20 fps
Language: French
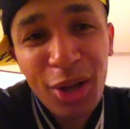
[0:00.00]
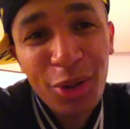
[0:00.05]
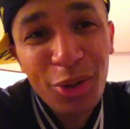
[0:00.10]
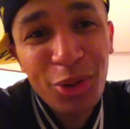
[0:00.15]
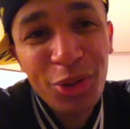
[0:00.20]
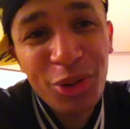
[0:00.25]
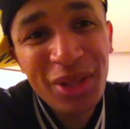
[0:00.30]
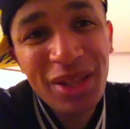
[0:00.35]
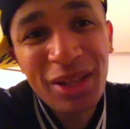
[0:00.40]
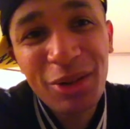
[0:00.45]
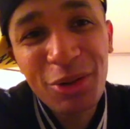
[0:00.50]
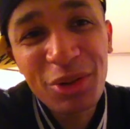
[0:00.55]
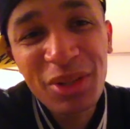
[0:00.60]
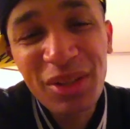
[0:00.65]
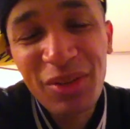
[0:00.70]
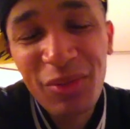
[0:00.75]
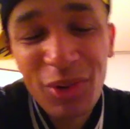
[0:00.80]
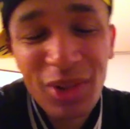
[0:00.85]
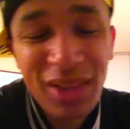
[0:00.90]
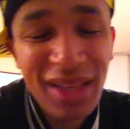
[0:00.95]
Le,
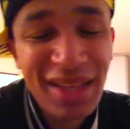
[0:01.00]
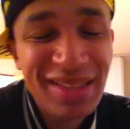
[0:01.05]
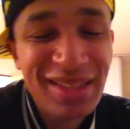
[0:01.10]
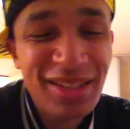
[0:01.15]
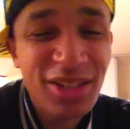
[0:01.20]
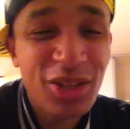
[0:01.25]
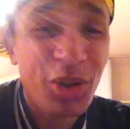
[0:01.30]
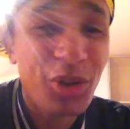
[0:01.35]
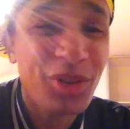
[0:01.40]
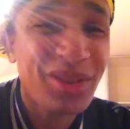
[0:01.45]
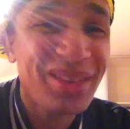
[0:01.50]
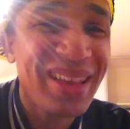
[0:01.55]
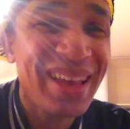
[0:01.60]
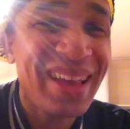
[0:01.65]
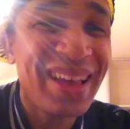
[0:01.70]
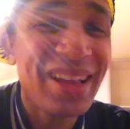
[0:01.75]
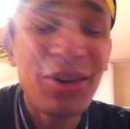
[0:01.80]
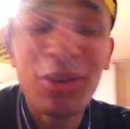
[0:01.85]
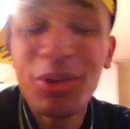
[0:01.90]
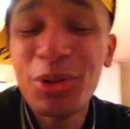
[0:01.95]
niveau d'exigence
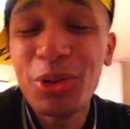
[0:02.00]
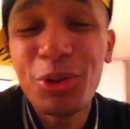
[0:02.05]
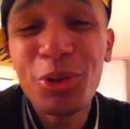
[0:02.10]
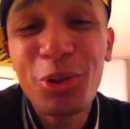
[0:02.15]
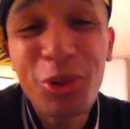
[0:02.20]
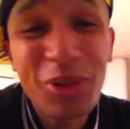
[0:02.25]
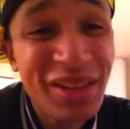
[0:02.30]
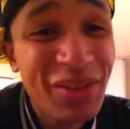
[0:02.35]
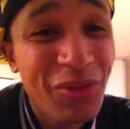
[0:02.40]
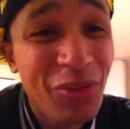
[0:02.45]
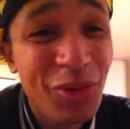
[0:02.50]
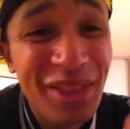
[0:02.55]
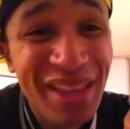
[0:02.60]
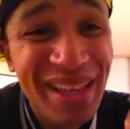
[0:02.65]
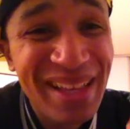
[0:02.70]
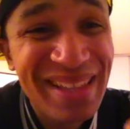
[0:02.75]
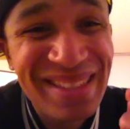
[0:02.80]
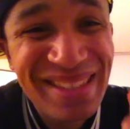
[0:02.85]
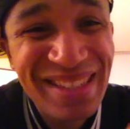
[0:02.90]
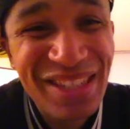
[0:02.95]

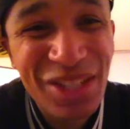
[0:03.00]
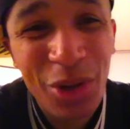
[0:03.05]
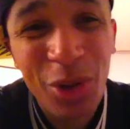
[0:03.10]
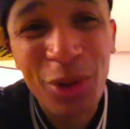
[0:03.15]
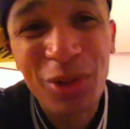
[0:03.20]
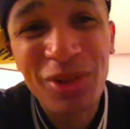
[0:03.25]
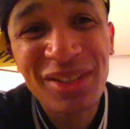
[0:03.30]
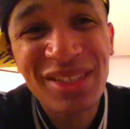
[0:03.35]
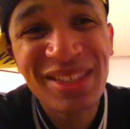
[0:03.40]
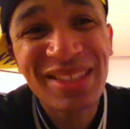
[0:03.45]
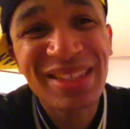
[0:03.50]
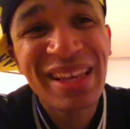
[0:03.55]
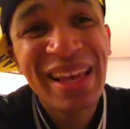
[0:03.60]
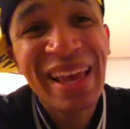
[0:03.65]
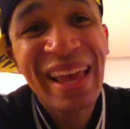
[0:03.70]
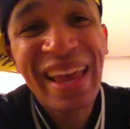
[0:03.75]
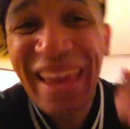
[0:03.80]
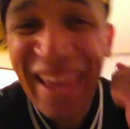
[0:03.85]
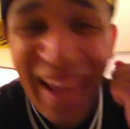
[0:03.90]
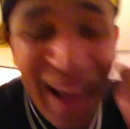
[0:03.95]
le,
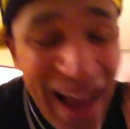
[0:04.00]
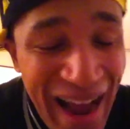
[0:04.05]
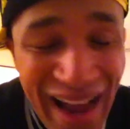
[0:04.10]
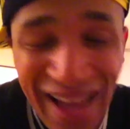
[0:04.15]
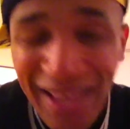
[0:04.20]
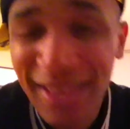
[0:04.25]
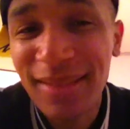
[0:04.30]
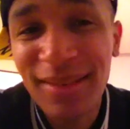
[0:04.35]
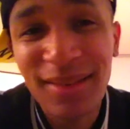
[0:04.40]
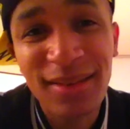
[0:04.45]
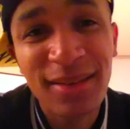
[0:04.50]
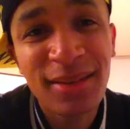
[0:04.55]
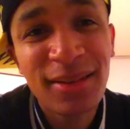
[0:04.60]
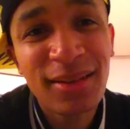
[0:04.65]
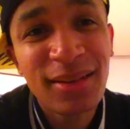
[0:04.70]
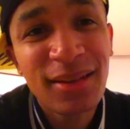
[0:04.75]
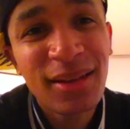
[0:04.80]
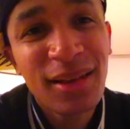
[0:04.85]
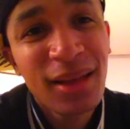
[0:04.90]
est height.